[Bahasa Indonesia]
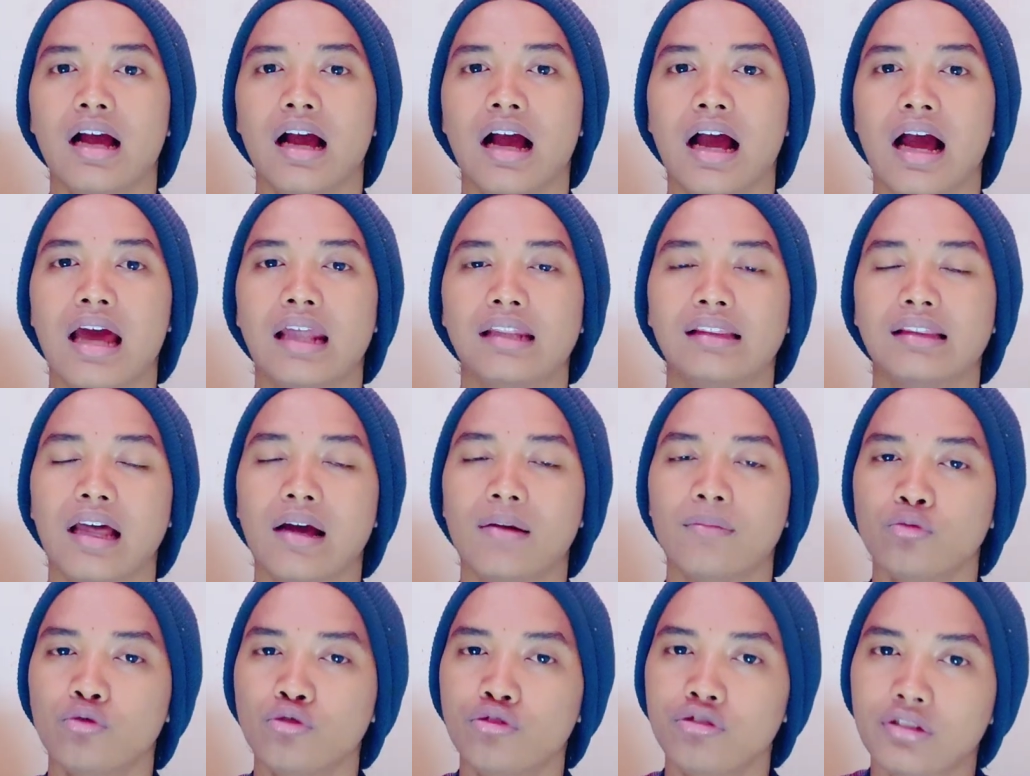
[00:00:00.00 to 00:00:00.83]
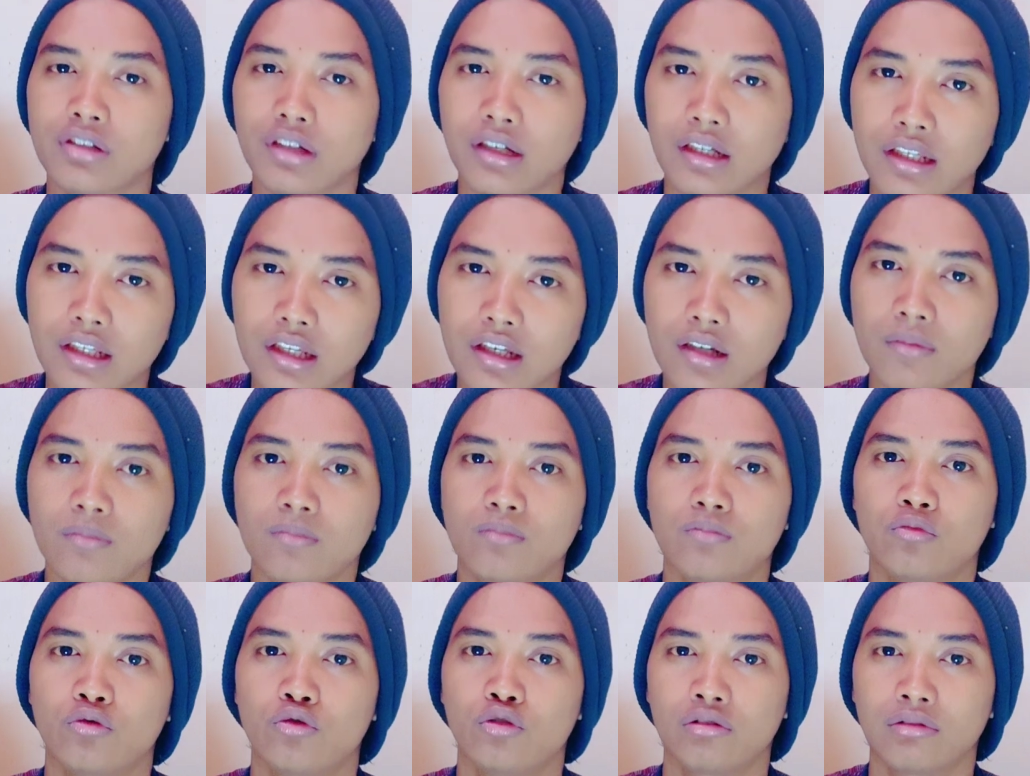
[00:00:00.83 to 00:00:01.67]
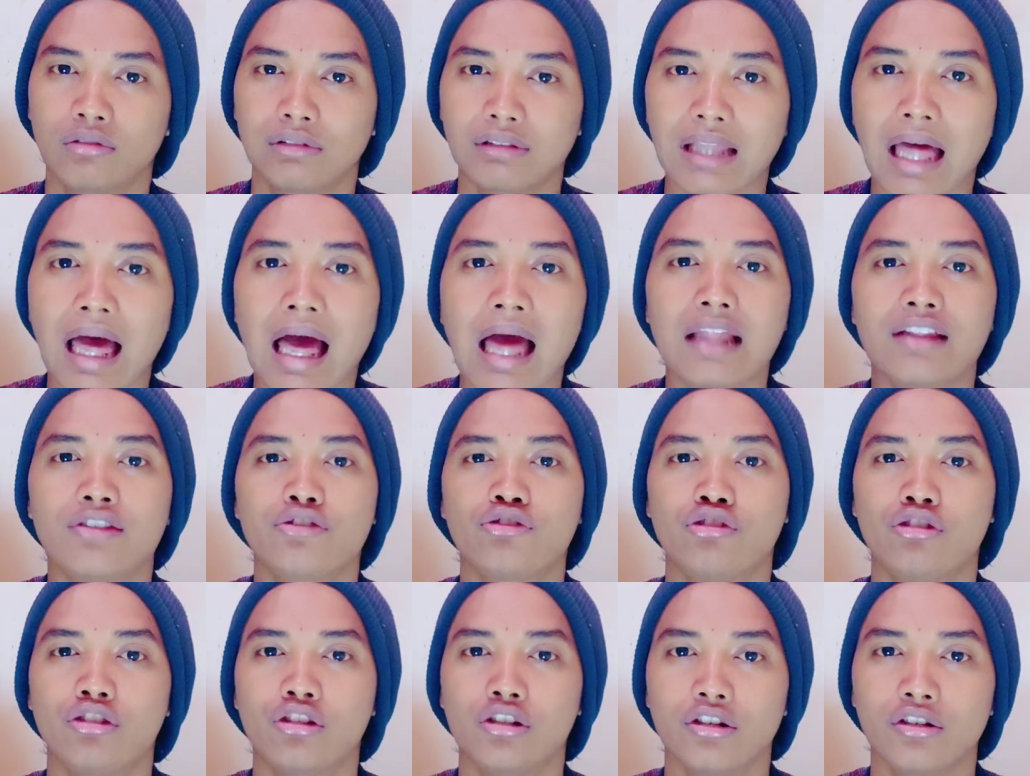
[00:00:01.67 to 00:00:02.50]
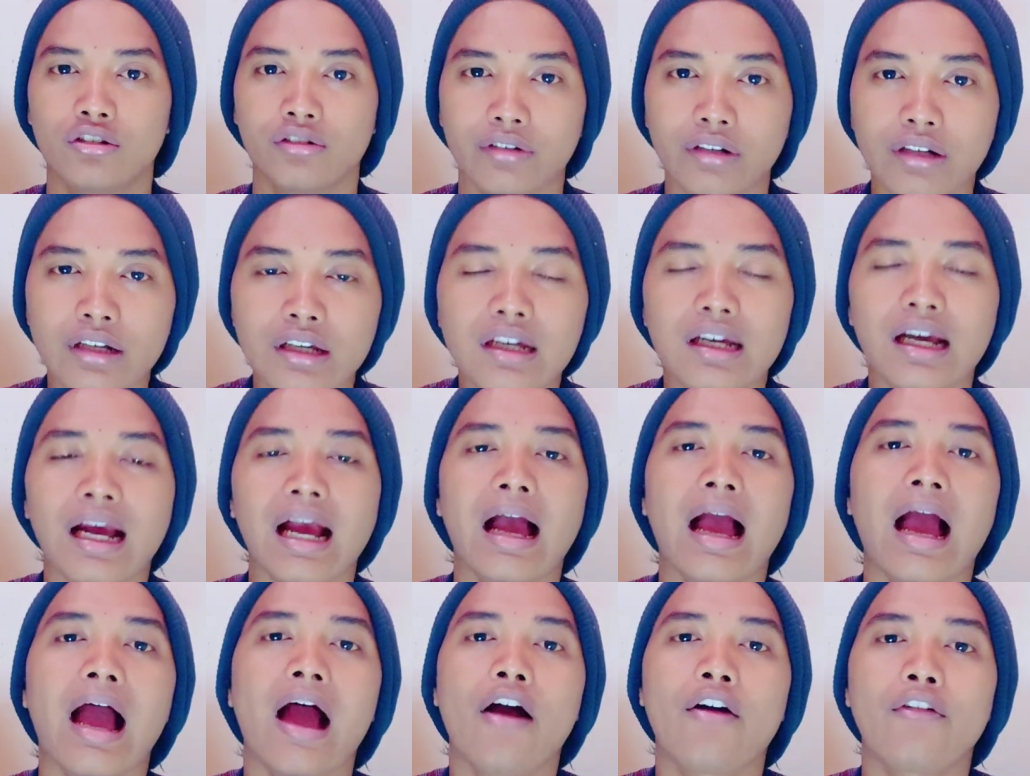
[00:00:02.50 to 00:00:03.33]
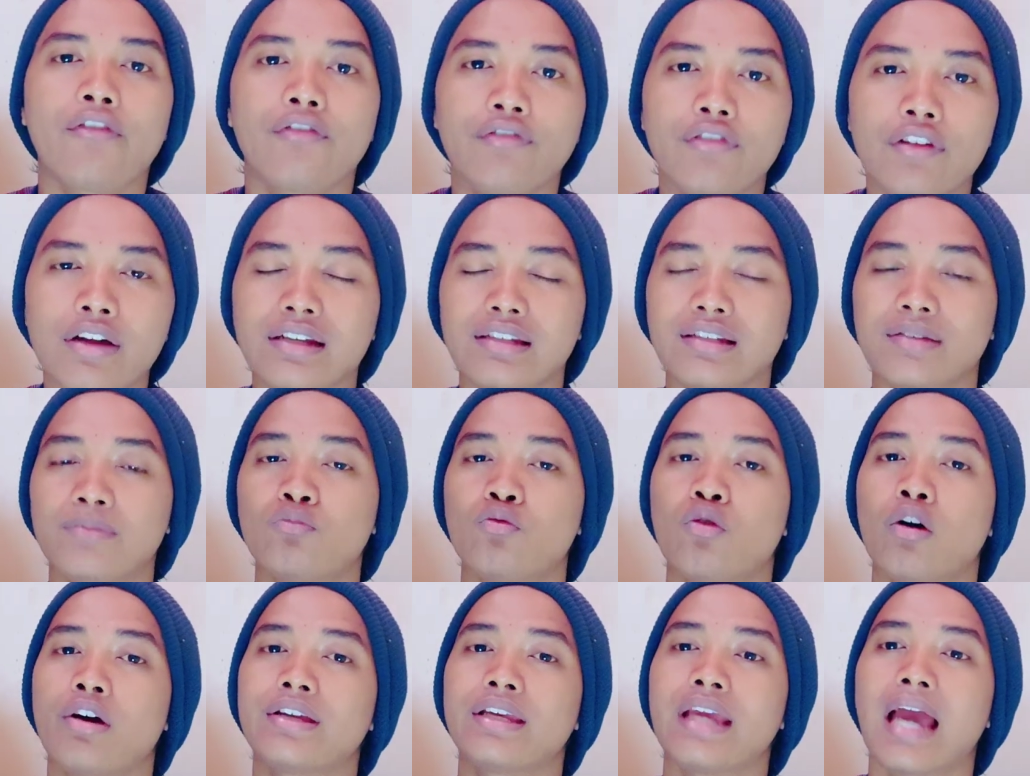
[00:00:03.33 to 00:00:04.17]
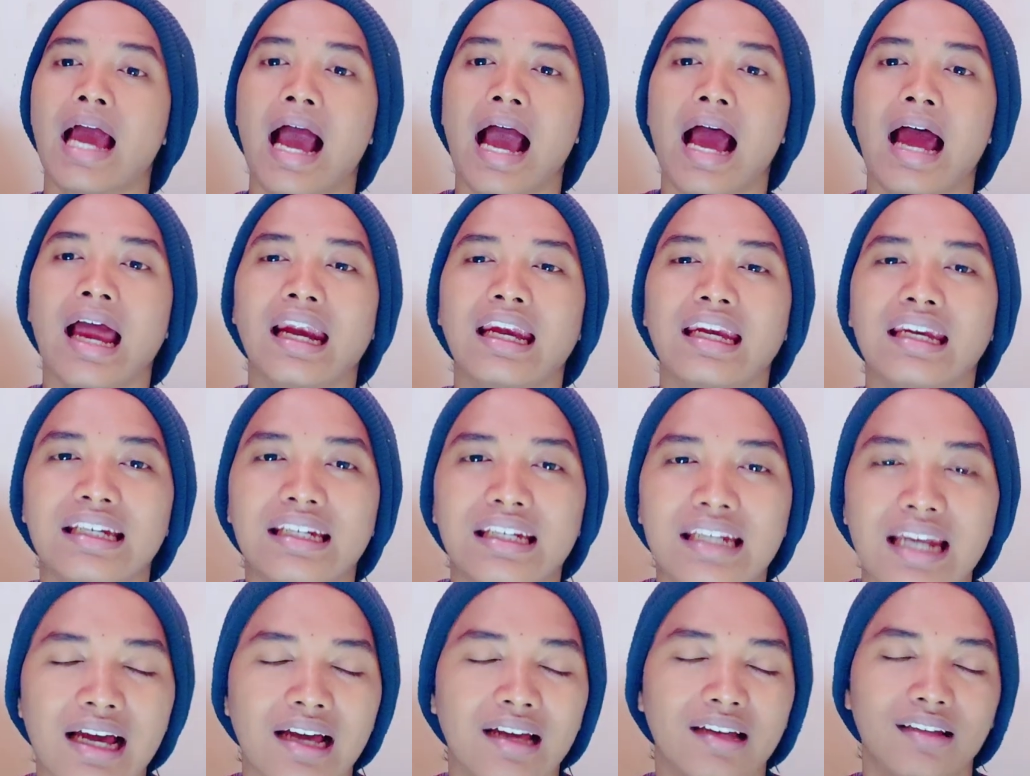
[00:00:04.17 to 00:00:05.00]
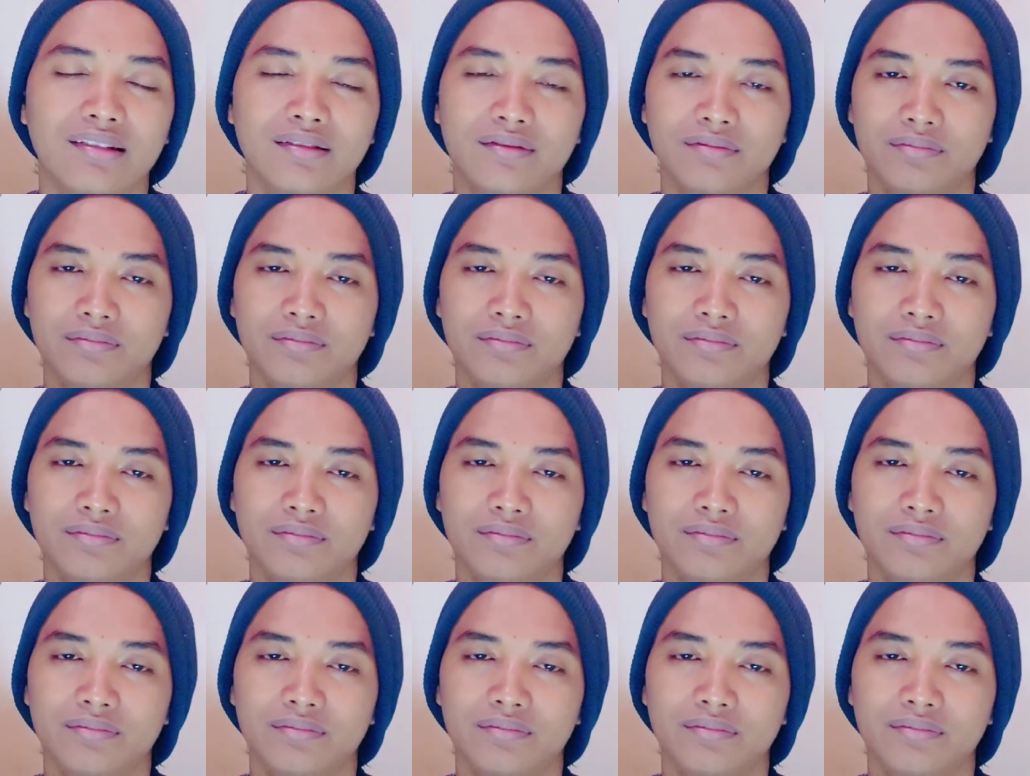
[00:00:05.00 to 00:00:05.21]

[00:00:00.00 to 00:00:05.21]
kata musrik, murtad, syirik, kafir semuanya ada.